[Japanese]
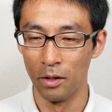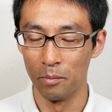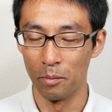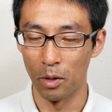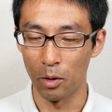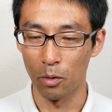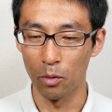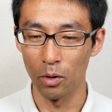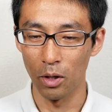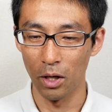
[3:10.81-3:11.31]

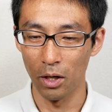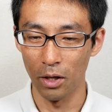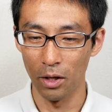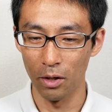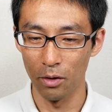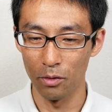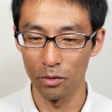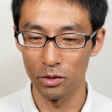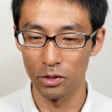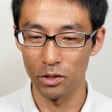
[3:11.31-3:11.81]
まあ、こ
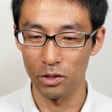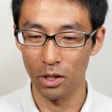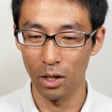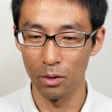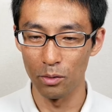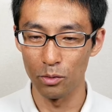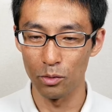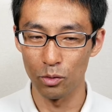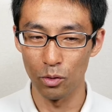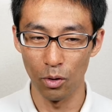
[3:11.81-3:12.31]
れを使
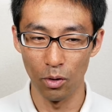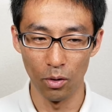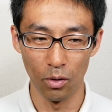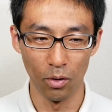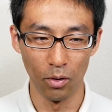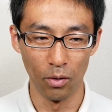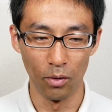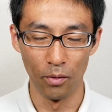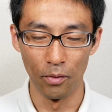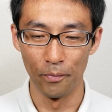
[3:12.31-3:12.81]
う
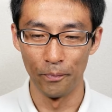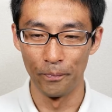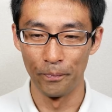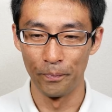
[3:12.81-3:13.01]
と、